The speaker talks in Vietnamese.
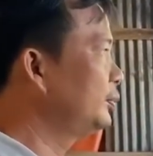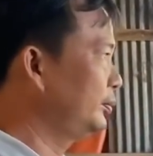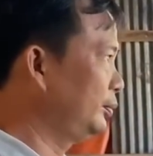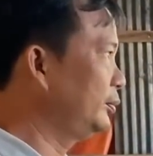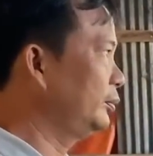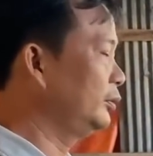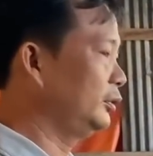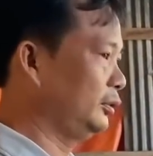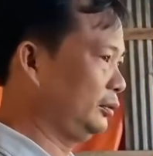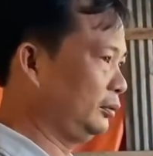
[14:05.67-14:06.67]
có số tiền
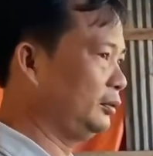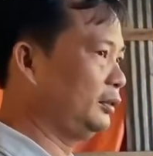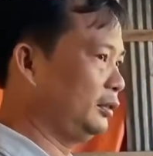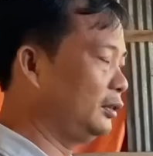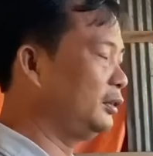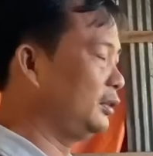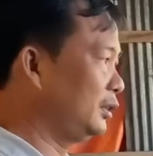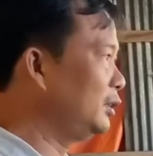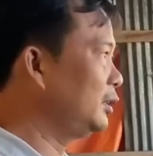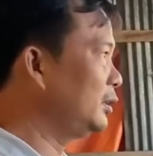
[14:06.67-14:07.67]
khá rồi
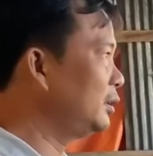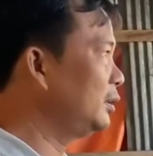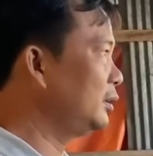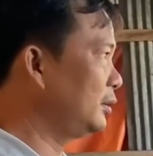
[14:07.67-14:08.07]
làm ngày nó